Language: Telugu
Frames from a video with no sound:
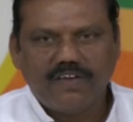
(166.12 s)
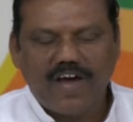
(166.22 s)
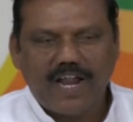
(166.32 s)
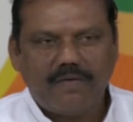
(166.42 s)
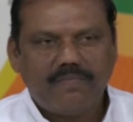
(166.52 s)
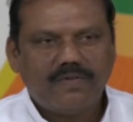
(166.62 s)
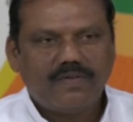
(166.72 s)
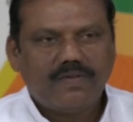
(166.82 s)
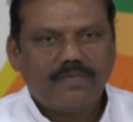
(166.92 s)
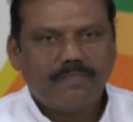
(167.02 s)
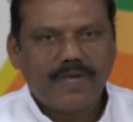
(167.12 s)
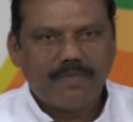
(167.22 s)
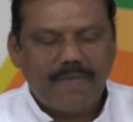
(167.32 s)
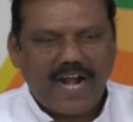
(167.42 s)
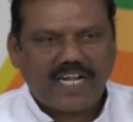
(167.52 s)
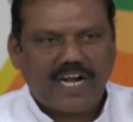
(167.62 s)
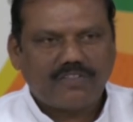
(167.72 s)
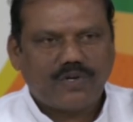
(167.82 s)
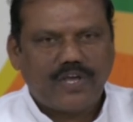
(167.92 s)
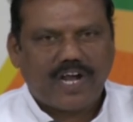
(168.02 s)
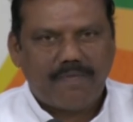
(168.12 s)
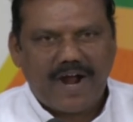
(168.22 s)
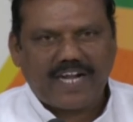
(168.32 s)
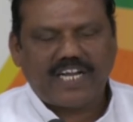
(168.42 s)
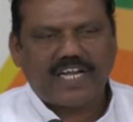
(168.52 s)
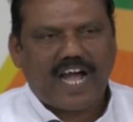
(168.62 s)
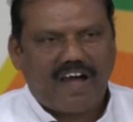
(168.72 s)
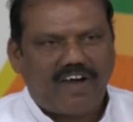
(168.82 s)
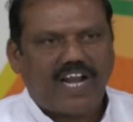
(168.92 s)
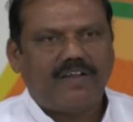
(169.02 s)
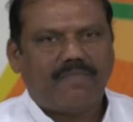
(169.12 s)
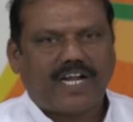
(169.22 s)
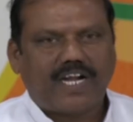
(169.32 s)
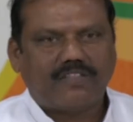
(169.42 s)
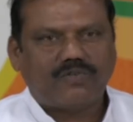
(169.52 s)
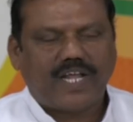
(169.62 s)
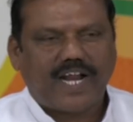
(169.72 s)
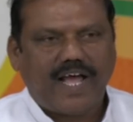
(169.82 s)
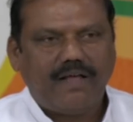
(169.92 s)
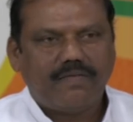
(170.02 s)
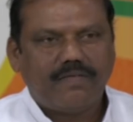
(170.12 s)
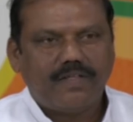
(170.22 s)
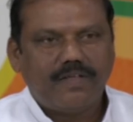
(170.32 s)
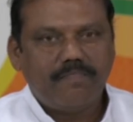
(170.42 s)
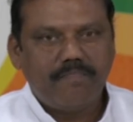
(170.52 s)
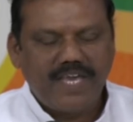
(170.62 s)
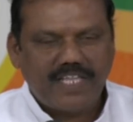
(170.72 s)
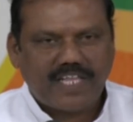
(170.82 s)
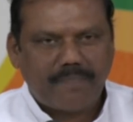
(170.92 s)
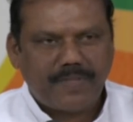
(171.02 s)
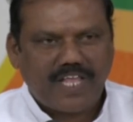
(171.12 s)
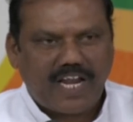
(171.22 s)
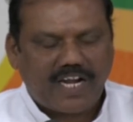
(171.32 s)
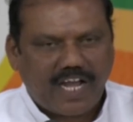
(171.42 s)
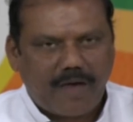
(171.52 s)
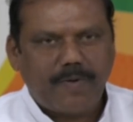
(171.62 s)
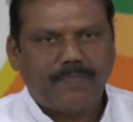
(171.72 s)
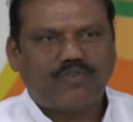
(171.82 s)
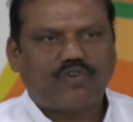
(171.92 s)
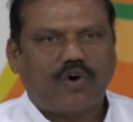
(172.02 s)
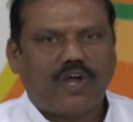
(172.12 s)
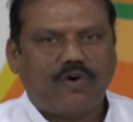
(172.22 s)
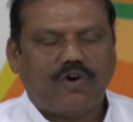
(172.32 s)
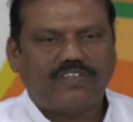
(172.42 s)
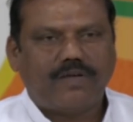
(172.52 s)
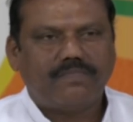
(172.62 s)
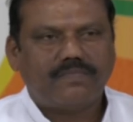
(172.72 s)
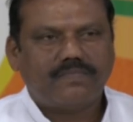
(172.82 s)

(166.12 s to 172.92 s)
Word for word: ఇవాళ మీరు మాట్లాడుతున్న యొక్క మాటలు కావాలని మాట్లాడుతున్నారా మీ తప్పిదాలను కప్పిపుచ్చుకోవడం కోసం